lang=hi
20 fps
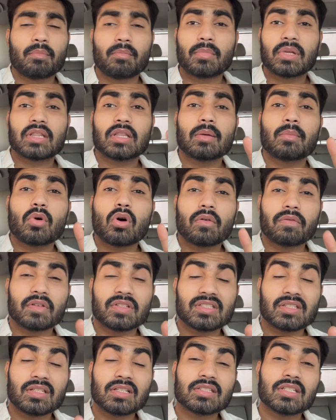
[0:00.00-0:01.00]
मतलब
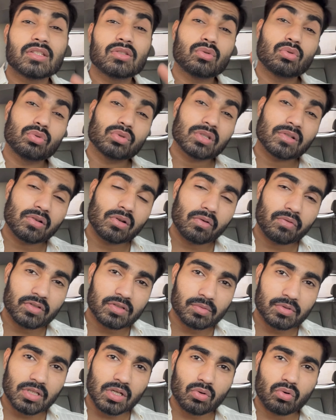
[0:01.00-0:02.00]
ऑफिस इन द सेंस दूसरे वाले ऑफिस
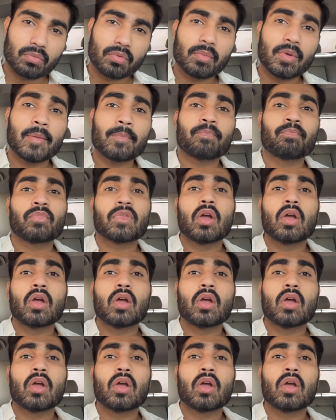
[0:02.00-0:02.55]
में जा रहा हूँ अभी मैं